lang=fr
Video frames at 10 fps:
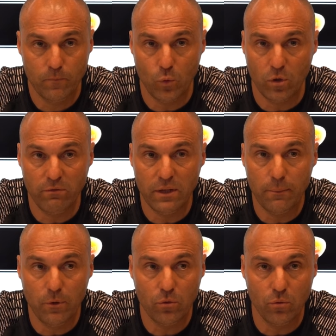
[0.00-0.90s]
donc
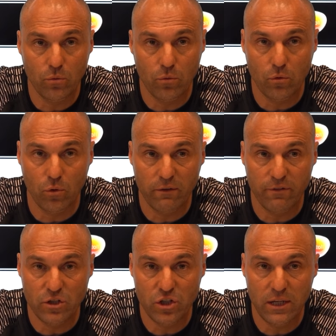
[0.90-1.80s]
évidemment qu'on
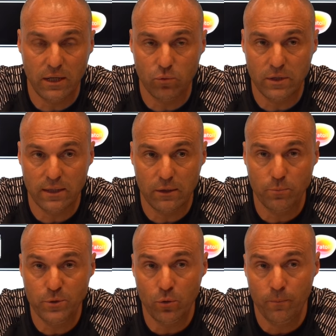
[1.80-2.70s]
réfléchit à tout un tas
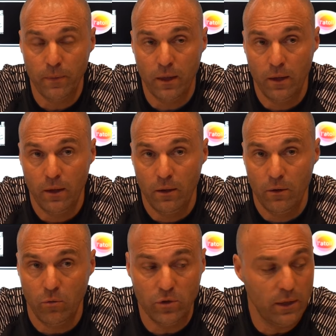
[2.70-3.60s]
d'options.
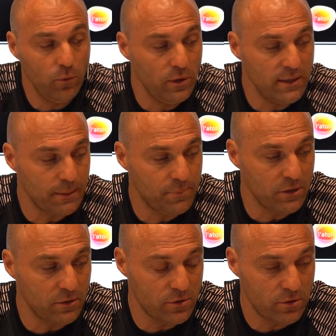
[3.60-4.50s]
On a eu des
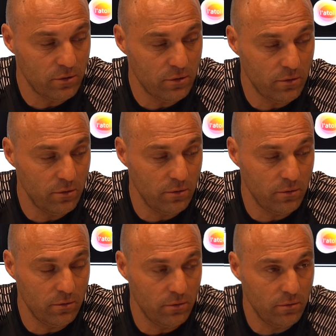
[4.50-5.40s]
absences euh,
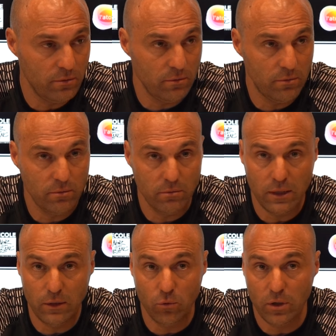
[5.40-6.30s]

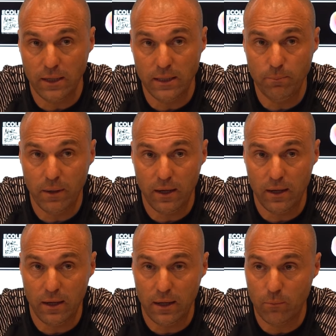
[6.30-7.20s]
et donc l'équipe
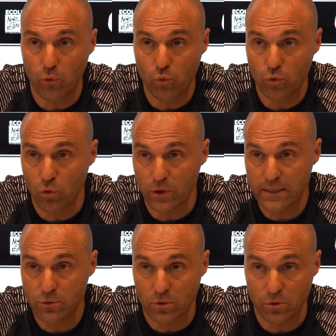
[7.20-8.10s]
a, beaucoup
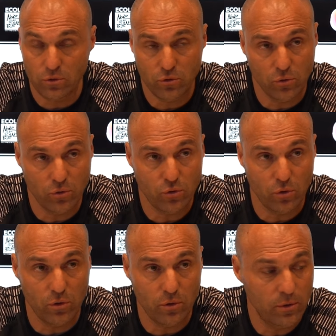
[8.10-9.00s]
tourné sur,
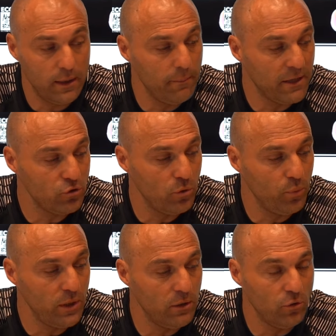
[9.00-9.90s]
euh, les matchs
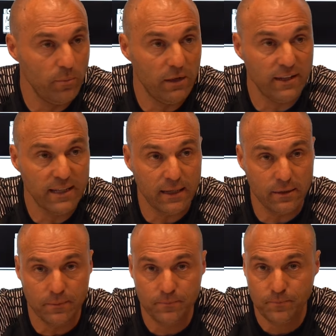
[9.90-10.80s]
depuis 2024.